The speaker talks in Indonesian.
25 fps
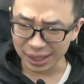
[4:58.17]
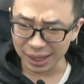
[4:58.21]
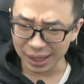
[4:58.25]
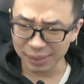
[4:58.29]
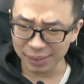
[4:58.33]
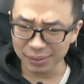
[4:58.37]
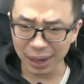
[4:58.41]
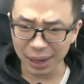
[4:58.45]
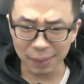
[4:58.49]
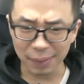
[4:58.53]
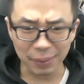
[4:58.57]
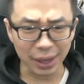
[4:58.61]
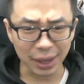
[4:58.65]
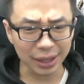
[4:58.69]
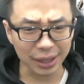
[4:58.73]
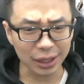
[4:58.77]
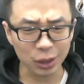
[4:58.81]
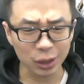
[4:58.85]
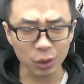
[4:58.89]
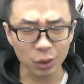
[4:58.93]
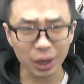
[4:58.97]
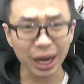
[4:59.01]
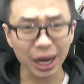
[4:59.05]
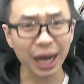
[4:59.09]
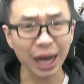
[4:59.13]
Mbappe ada
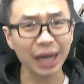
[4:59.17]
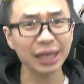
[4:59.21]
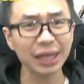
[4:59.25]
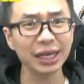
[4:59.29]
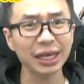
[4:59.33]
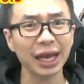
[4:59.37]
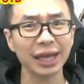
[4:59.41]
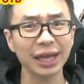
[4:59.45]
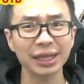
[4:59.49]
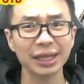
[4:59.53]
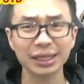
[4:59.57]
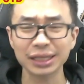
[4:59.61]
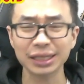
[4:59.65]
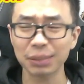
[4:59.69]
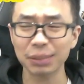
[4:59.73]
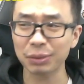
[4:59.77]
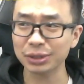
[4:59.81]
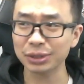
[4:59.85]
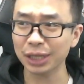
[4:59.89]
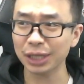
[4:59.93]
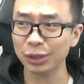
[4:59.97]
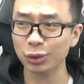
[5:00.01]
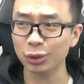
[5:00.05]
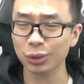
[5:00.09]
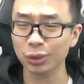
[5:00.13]
dua kali header sama
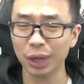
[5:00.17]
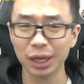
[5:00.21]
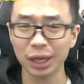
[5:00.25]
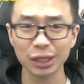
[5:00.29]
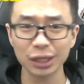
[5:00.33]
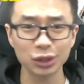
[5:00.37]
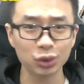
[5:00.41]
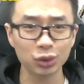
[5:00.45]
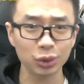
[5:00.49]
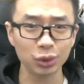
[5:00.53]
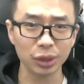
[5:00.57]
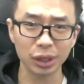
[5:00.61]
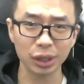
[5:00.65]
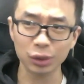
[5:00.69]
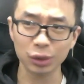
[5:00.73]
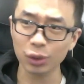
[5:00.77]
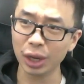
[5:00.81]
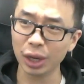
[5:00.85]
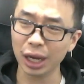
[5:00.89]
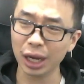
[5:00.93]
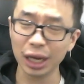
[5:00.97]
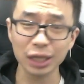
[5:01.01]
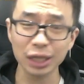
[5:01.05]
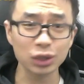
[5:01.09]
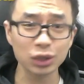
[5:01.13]
satu kali shoot, uh,
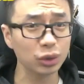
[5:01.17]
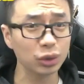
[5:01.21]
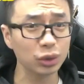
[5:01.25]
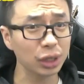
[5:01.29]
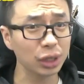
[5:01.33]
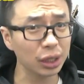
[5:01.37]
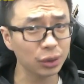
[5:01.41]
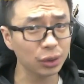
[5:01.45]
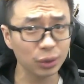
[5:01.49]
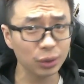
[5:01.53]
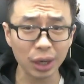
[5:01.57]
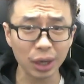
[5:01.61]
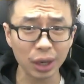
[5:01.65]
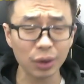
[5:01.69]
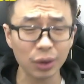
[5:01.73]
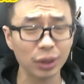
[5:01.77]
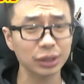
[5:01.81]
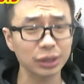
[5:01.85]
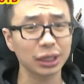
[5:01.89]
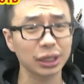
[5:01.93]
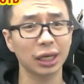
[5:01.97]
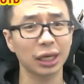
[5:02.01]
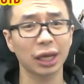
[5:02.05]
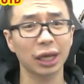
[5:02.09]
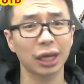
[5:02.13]
dua kali shooting juga kalau nggak
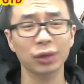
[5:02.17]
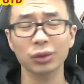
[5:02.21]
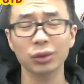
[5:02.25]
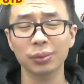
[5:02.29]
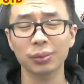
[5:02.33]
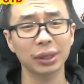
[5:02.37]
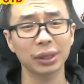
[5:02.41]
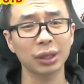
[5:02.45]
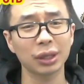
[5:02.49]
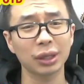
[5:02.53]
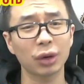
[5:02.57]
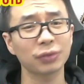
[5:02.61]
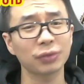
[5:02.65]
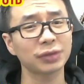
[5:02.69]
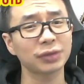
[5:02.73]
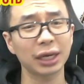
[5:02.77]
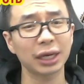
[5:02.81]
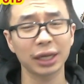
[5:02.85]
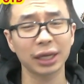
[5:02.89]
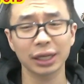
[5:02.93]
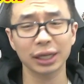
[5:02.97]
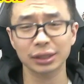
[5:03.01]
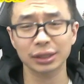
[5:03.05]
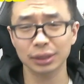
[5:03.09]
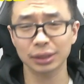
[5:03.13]
salah itu pada off
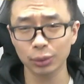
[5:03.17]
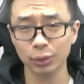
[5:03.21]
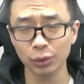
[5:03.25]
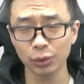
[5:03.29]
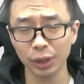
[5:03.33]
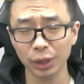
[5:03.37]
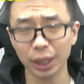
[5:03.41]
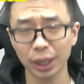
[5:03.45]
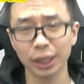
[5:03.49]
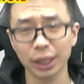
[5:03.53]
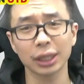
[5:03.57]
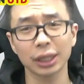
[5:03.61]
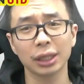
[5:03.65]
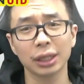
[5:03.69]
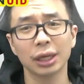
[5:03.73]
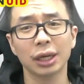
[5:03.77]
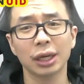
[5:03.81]
target semua ya